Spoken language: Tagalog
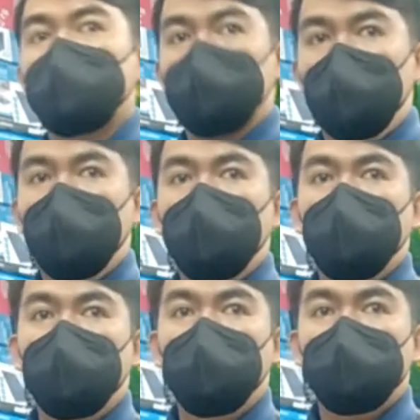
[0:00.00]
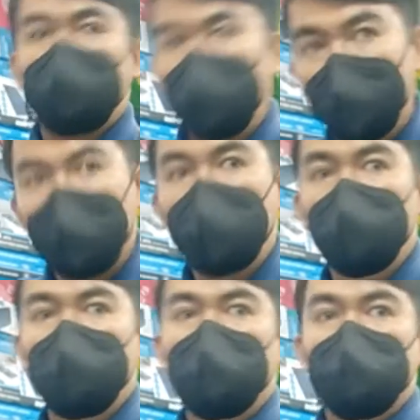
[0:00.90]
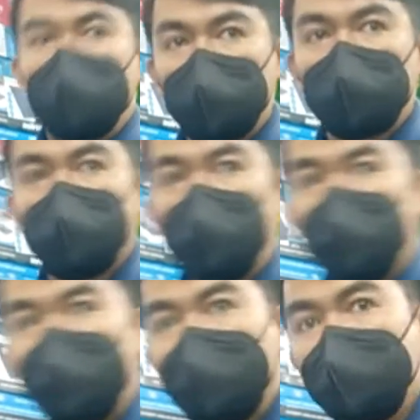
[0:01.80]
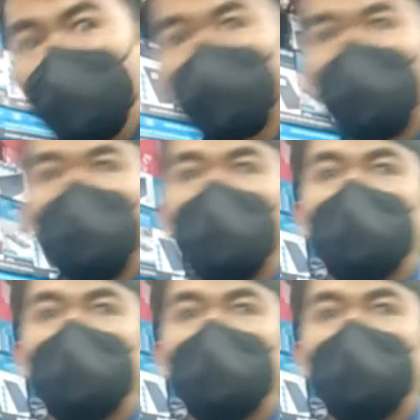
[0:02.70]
kanya, sa kanila, dito sa bahay nila, hindi ko sila